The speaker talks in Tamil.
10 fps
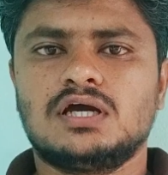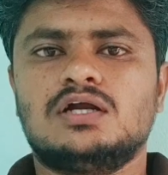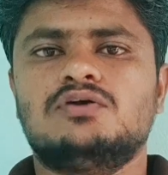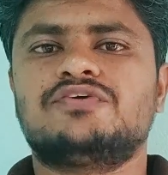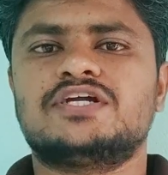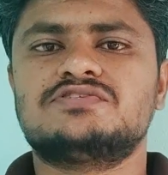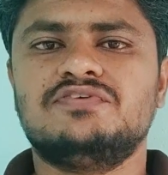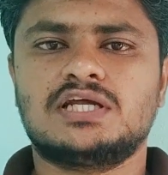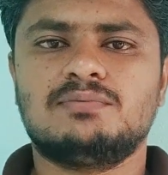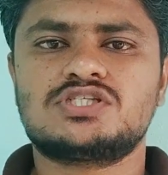ஹலோ ஃப்ரெண்ட்ஸ்
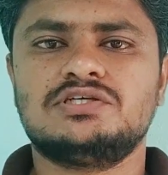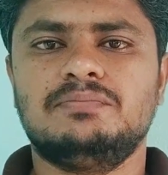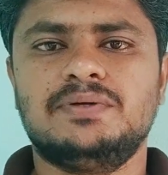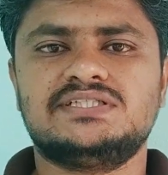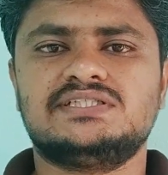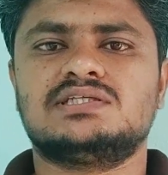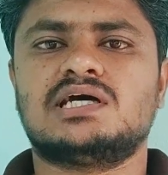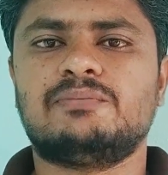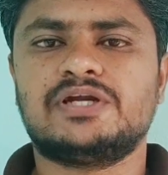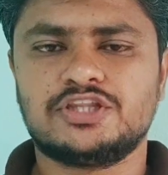வெல்கம் டு சிவில் பேசிக்ஸ்
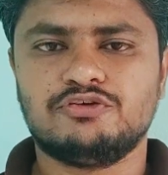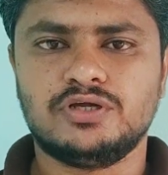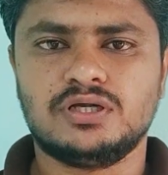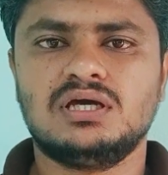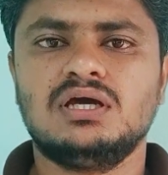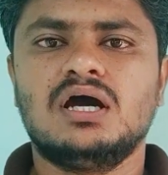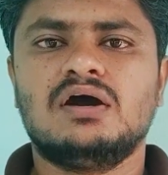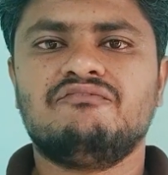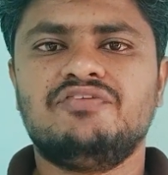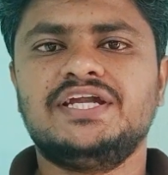நாம் எனக்கு இந்த வீடியோவில்
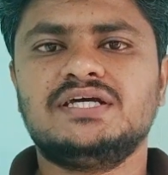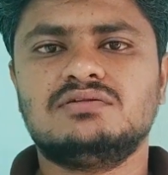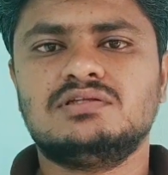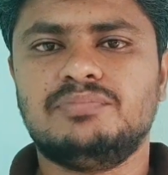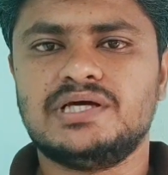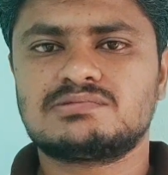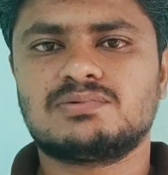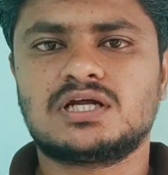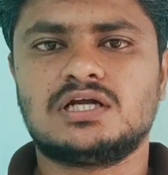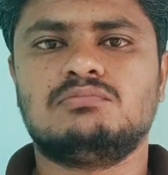வீட்டுக்கு வந்து
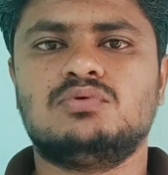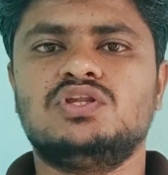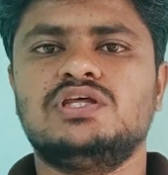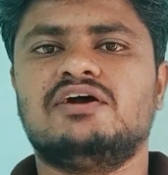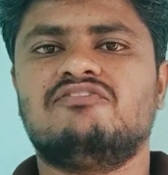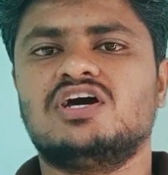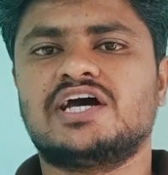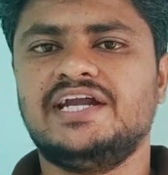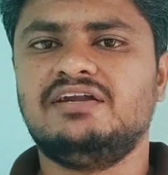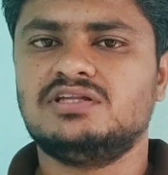பேஸ்மெண்ட் கட்டும்போது எவ்வளோ
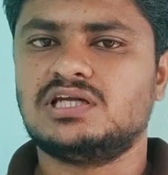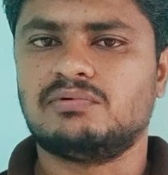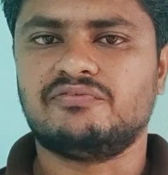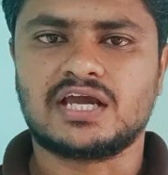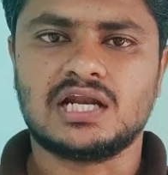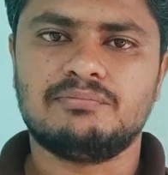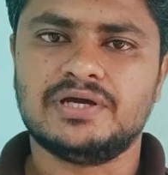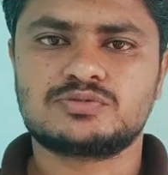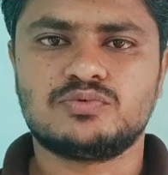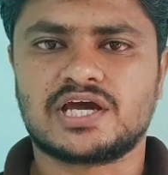ஹைட் வந்து நம்ம வைக்கலாம்
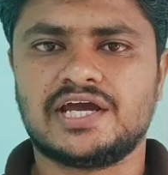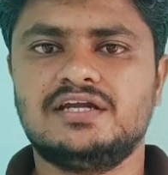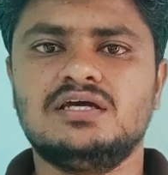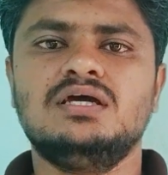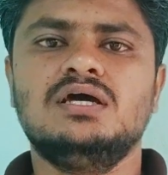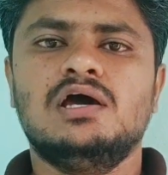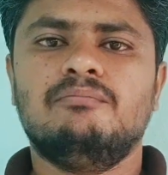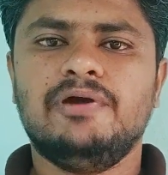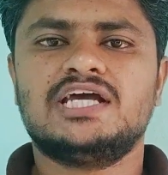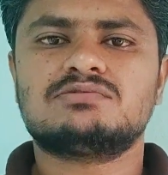பேஸ்மெண்ட்டோட ஹைட்டு
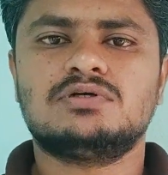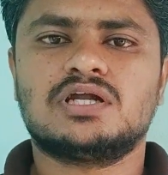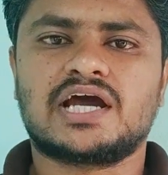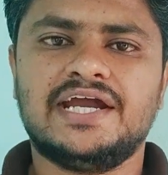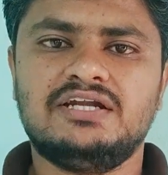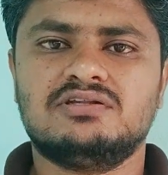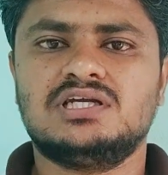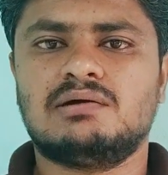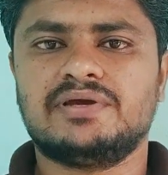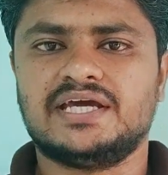பேஸ்மெண்ட்டோட ஹைட்டை
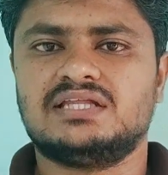வந்து நம்ம